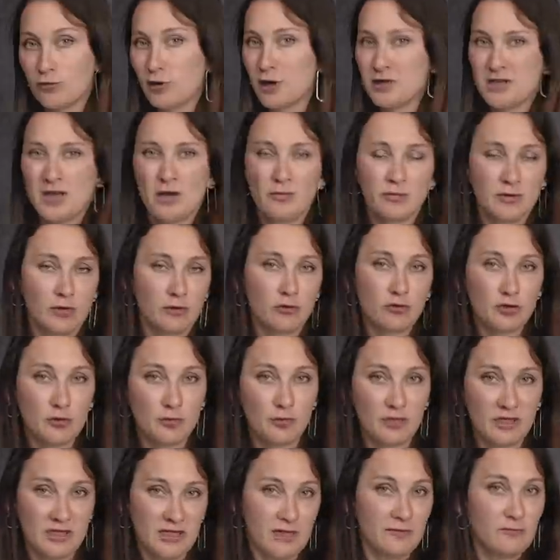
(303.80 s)
ну, хотя бы на ту
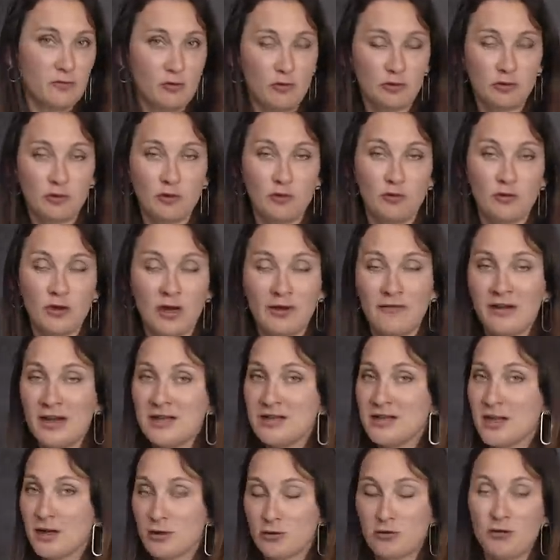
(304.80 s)
же пресловутую
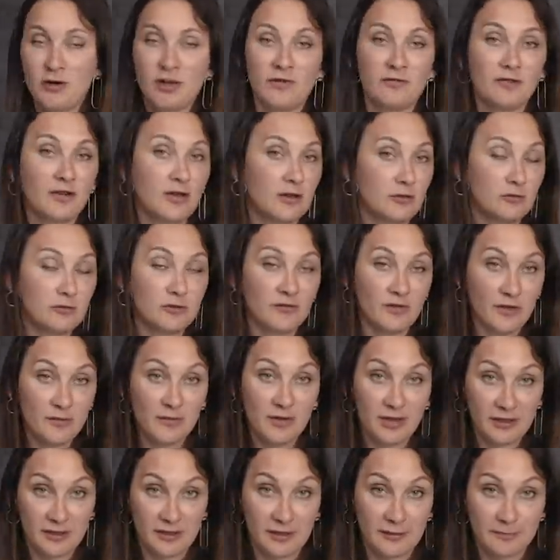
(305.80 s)
кровать, которая в длину 2
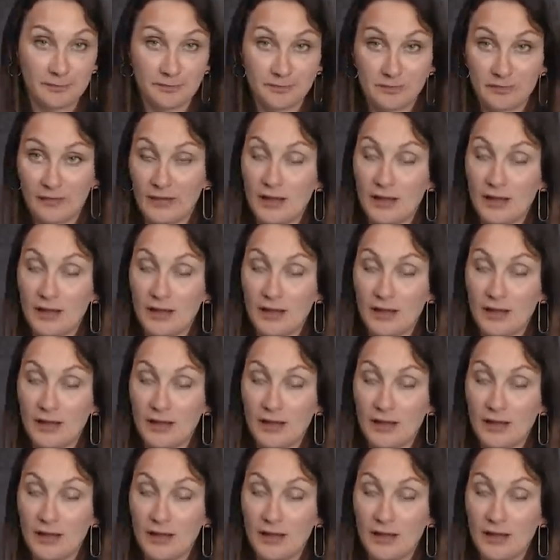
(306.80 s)
метра,